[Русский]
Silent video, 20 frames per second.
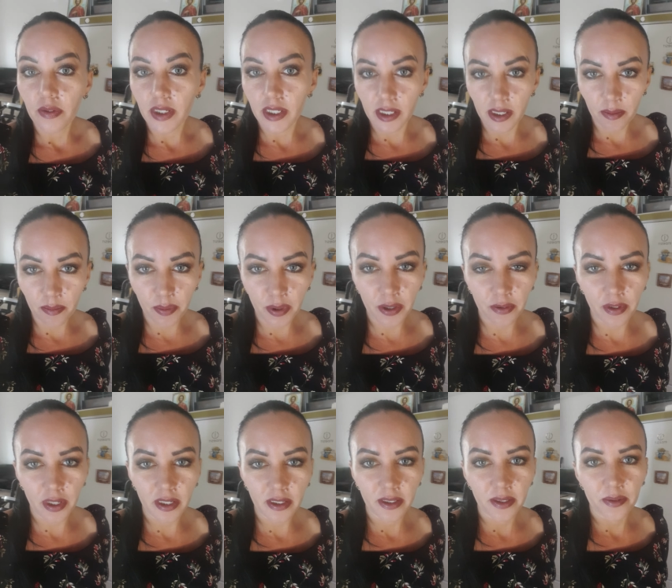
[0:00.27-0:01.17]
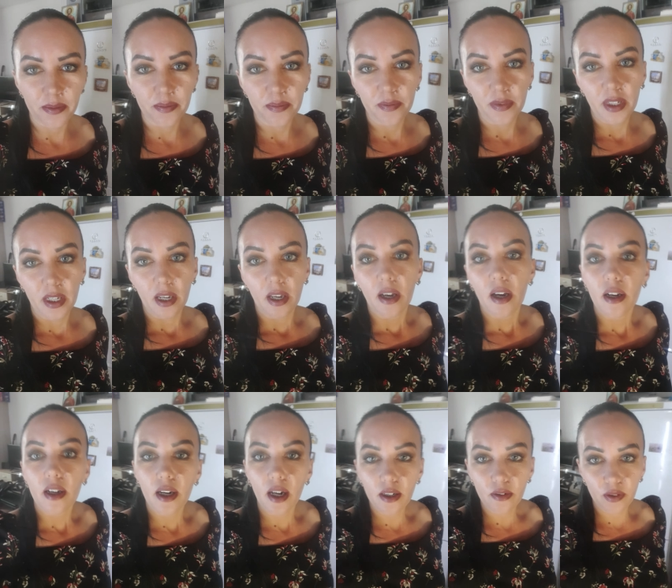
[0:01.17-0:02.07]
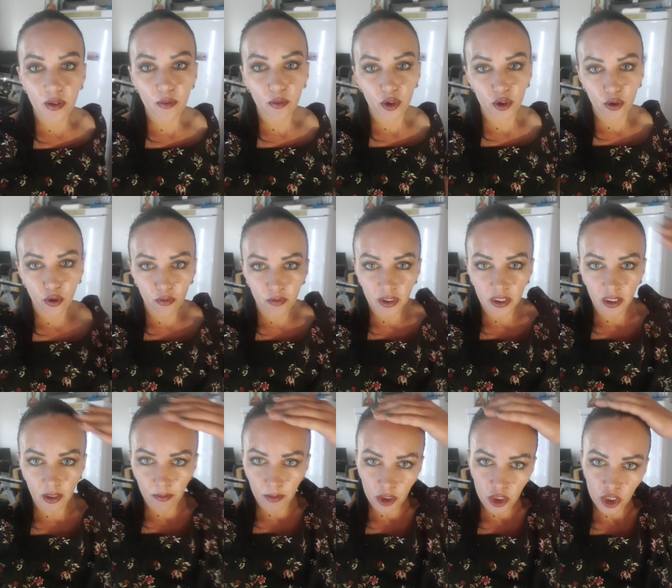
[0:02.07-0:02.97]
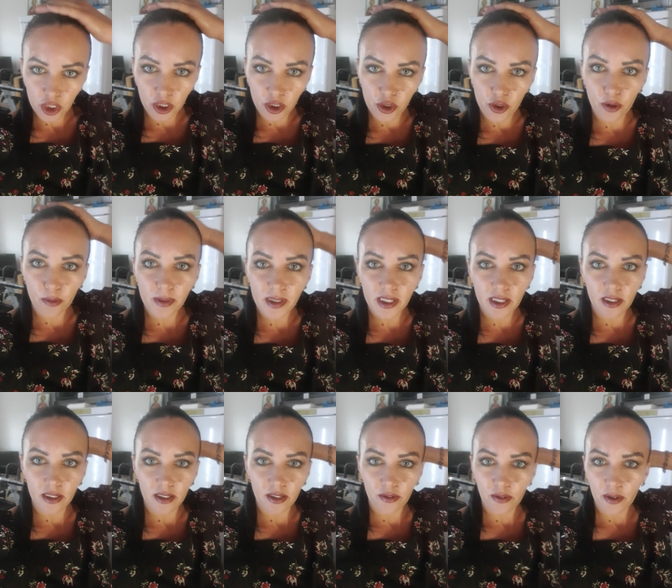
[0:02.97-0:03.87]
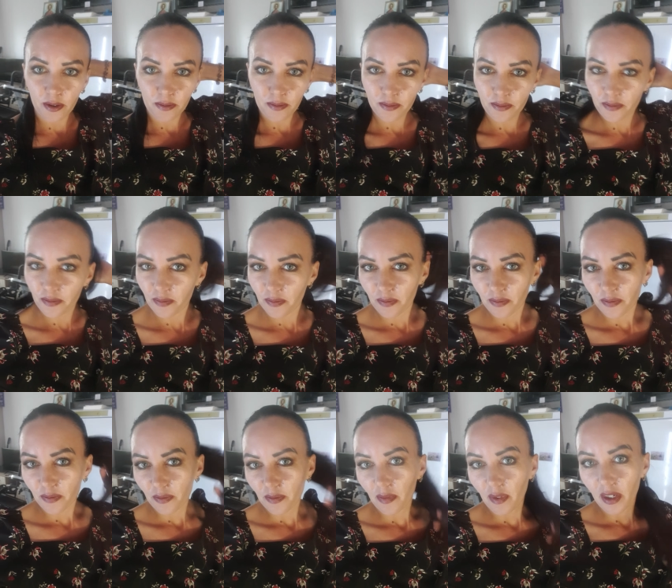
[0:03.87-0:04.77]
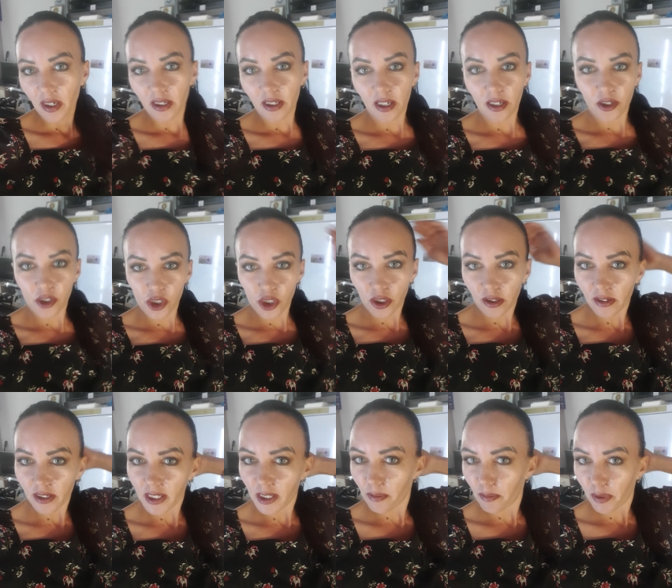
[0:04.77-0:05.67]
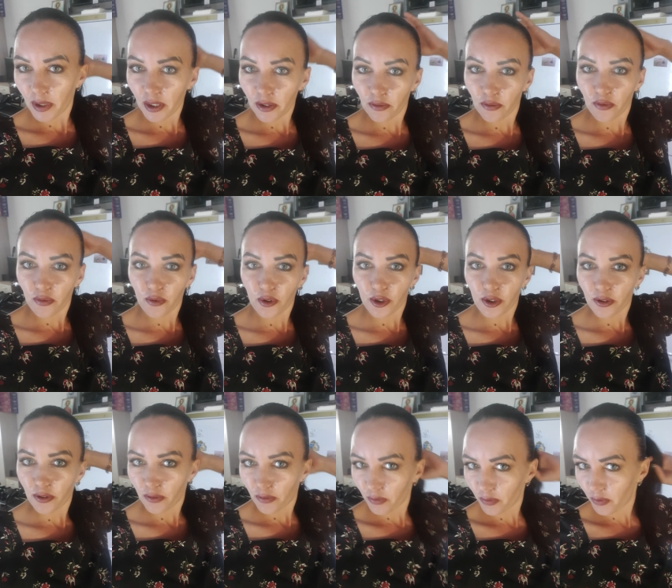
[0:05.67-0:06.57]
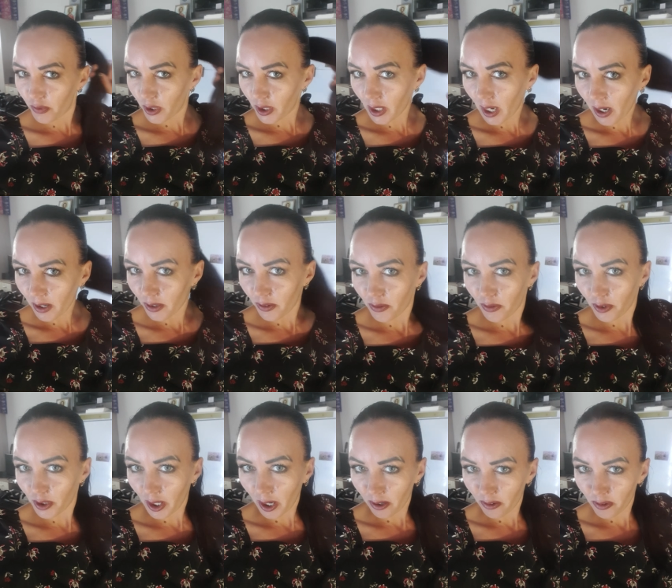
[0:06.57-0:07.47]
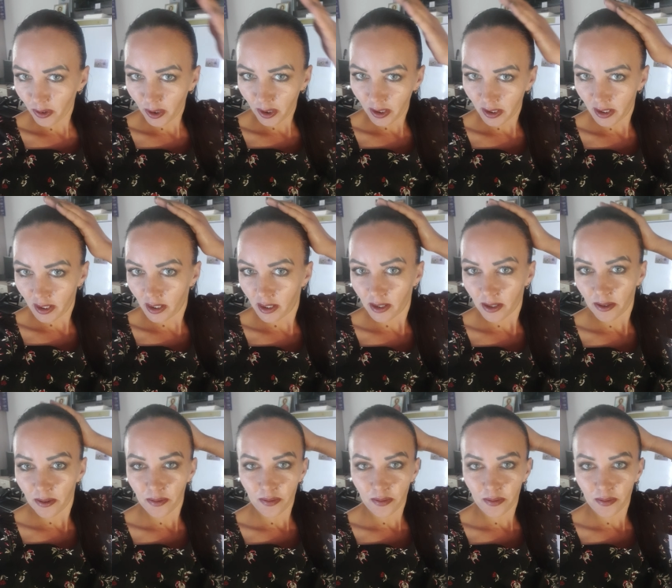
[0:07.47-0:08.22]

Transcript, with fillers: Всем привет! Как вам мой новый имидж? Начнем с этого. Я решила теперь вот, вот так, вот так вот ходить.